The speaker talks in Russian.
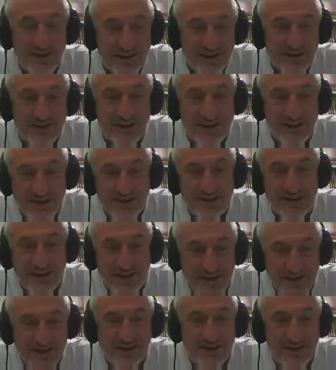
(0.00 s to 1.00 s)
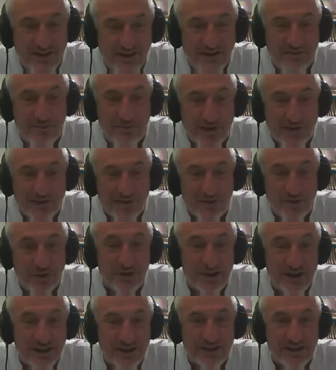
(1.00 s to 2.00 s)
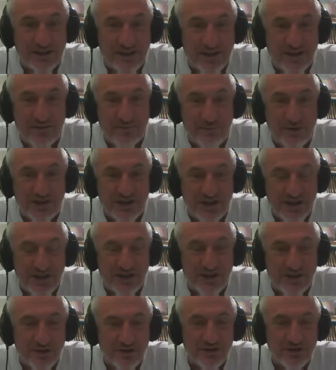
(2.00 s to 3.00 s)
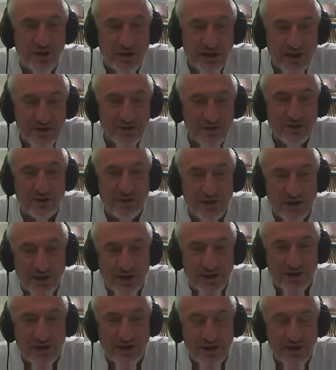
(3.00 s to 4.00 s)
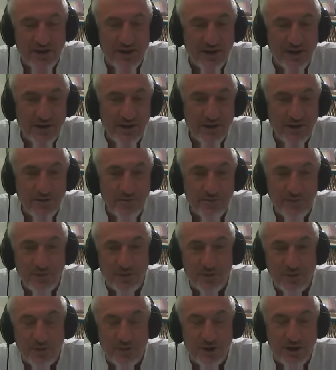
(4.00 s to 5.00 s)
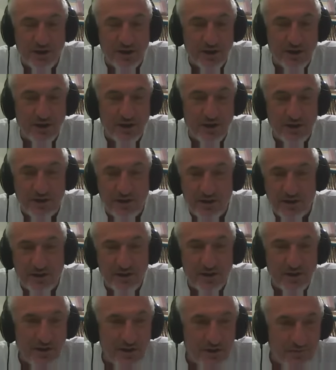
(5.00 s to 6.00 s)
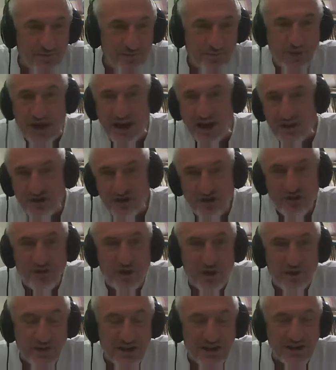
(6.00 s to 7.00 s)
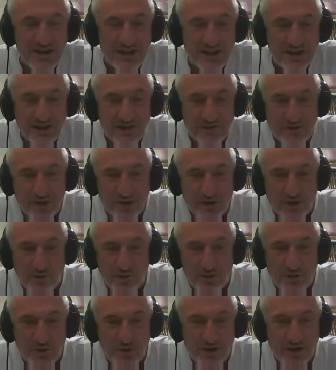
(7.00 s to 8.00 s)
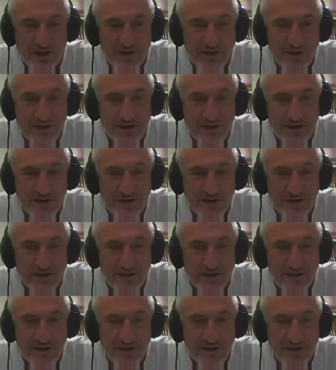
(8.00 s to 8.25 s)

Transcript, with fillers: где-то 300 километров. То есть где-то машина, ну сколько, ну, э, ну 5 э, часов езды где-то в таком духе.